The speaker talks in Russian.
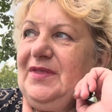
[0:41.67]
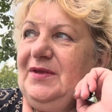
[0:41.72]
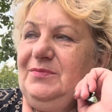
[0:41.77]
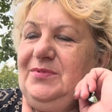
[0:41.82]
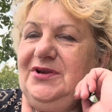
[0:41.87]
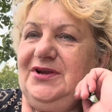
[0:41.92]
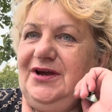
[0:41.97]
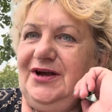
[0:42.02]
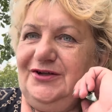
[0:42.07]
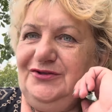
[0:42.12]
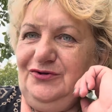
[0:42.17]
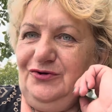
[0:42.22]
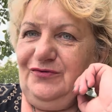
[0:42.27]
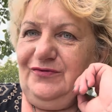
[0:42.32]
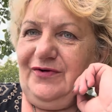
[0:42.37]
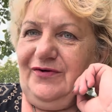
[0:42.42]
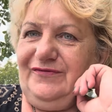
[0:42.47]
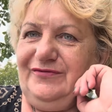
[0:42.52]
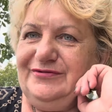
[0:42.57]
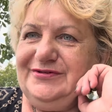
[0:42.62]

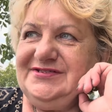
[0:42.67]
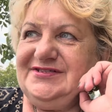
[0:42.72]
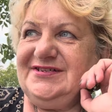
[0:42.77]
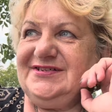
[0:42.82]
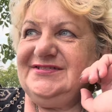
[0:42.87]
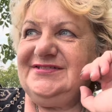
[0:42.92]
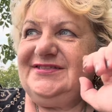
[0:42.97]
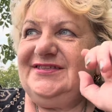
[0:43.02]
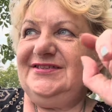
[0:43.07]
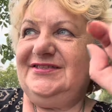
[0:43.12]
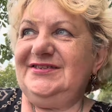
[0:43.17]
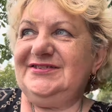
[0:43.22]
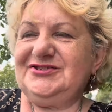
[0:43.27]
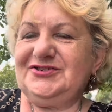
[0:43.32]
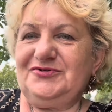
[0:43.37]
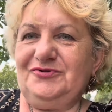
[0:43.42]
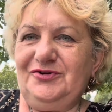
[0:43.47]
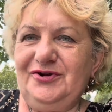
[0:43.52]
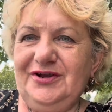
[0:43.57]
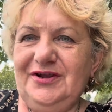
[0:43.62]
переходного возраста,
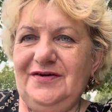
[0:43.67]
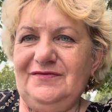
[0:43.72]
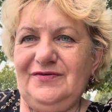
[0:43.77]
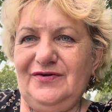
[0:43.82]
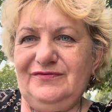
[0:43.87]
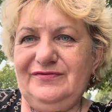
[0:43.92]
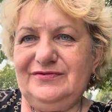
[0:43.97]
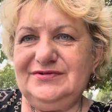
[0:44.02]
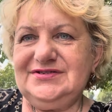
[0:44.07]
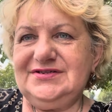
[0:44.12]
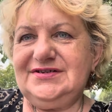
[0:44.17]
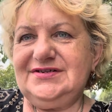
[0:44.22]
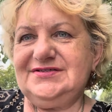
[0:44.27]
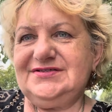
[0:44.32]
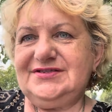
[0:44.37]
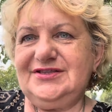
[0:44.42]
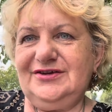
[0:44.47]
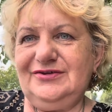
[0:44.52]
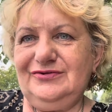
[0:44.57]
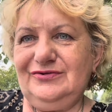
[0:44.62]
дошкольного
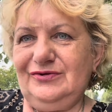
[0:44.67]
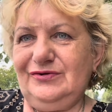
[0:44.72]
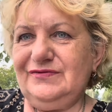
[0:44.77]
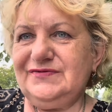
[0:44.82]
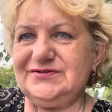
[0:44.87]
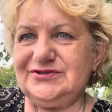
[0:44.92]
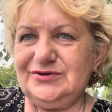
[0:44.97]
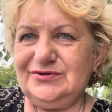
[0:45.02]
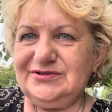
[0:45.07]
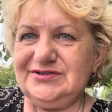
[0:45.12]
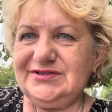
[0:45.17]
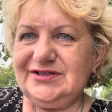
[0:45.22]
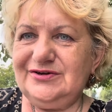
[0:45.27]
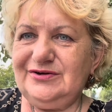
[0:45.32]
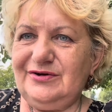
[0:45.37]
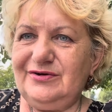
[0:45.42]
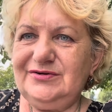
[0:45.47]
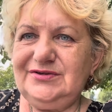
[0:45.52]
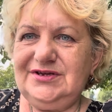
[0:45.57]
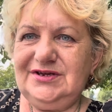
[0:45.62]
возраста, но у
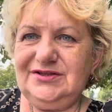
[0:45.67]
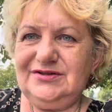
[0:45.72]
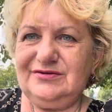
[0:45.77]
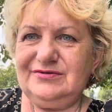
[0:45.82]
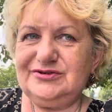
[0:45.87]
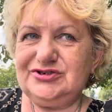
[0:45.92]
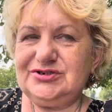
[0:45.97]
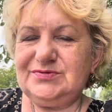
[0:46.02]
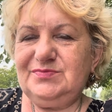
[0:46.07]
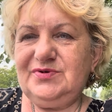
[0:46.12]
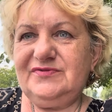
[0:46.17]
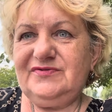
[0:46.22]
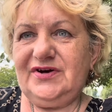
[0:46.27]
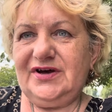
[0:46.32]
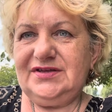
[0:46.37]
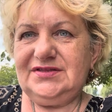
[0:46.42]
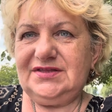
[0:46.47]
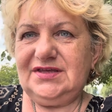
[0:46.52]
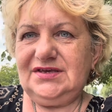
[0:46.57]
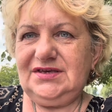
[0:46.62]
взрослых людей тоже
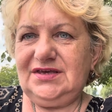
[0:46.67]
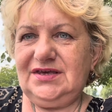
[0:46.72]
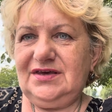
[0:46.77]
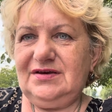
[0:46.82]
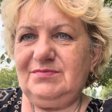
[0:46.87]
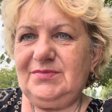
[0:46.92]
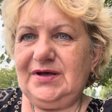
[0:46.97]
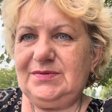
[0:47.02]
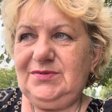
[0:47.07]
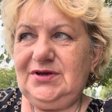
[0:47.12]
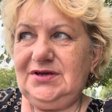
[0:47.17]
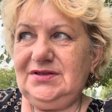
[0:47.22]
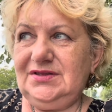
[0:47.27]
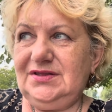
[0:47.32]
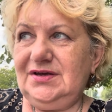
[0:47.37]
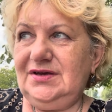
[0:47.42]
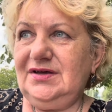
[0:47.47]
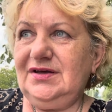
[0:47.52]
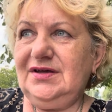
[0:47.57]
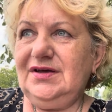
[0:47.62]
бывают такие моменты,